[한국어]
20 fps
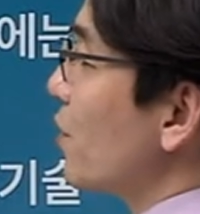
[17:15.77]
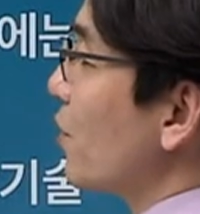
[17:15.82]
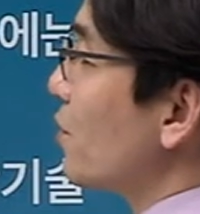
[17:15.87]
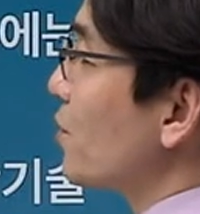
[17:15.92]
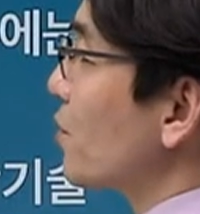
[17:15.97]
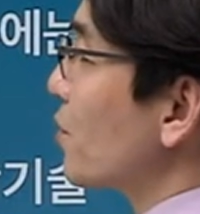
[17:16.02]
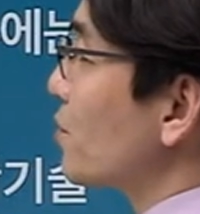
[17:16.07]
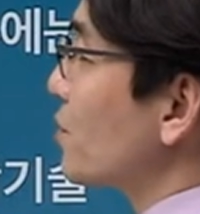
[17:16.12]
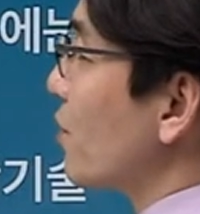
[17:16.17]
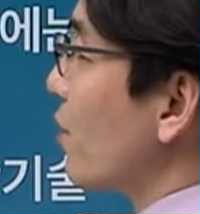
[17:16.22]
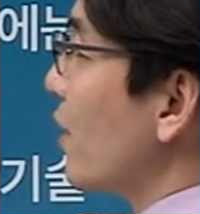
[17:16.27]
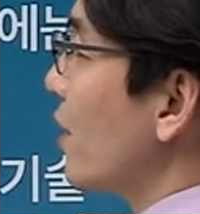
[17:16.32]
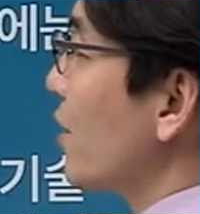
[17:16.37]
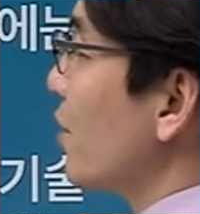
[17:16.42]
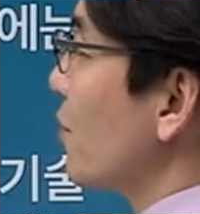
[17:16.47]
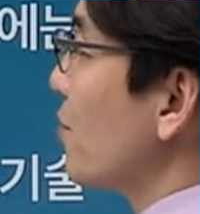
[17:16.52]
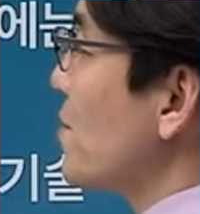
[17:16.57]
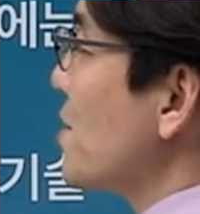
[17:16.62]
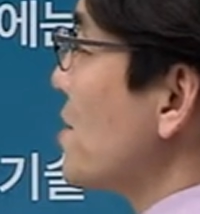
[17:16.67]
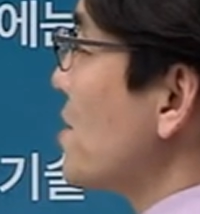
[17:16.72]
령으로
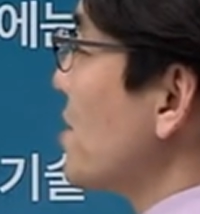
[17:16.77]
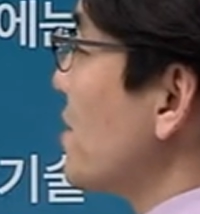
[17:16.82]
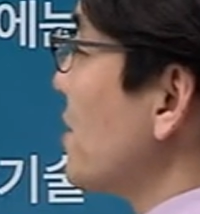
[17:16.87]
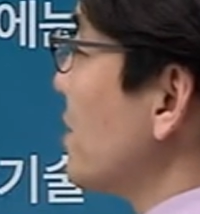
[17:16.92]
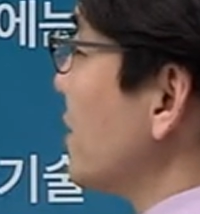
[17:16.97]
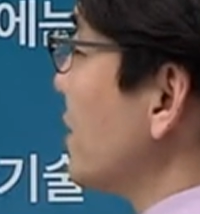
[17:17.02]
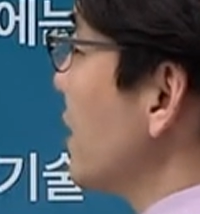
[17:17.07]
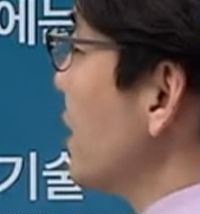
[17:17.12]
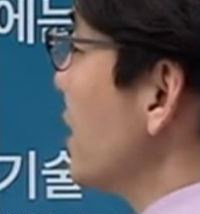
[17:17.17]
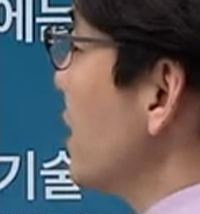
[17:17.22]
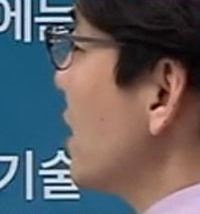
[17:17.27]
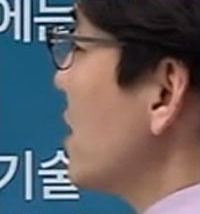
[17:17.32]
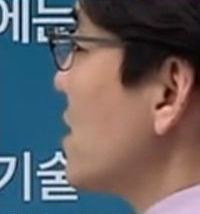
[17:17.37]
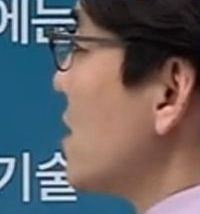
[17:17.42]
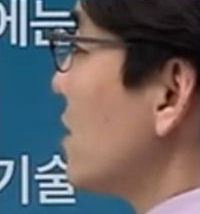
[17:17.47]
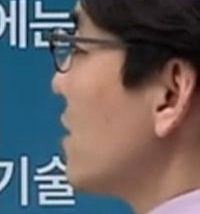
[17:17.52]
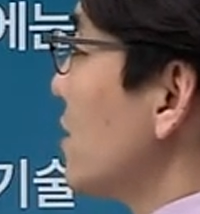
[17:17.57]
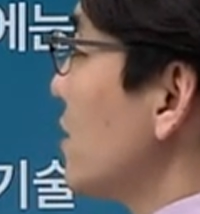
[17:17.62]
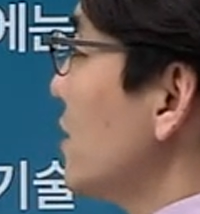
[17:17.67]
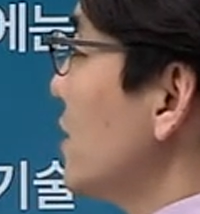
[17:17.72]
정하려면
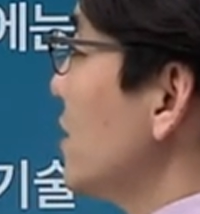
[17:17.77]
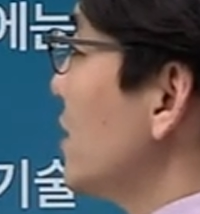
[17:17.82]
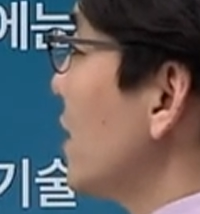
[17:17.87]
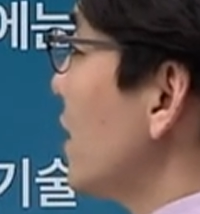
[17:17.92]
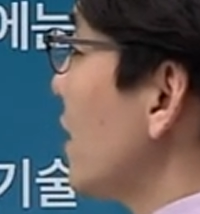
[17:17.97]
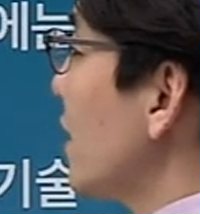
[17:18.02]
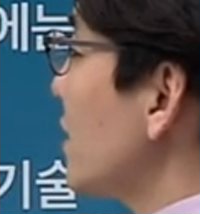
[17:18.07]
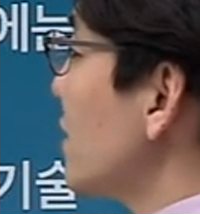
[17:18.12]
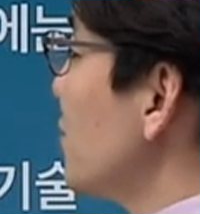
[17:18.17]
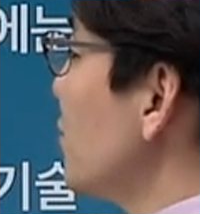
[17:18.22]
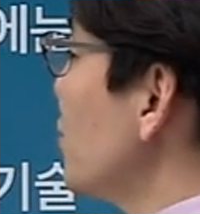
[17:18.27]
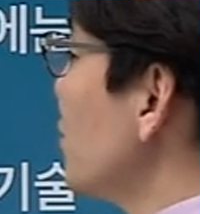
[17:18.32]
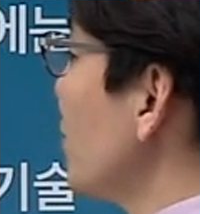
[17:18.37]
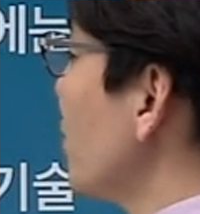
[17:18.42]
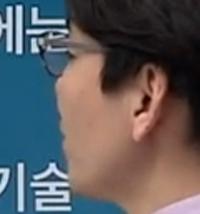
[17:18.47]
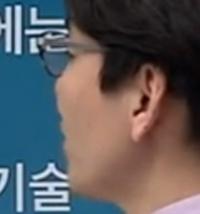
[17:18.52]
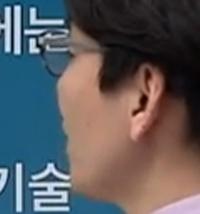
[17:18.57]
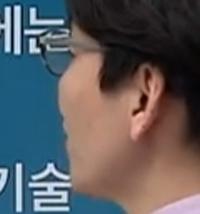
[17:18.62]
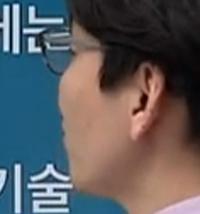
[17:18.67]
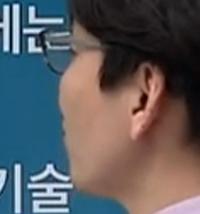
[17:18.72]
어 이제
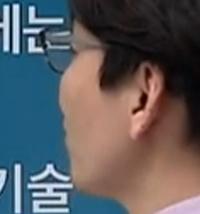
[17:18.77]
금융위원회와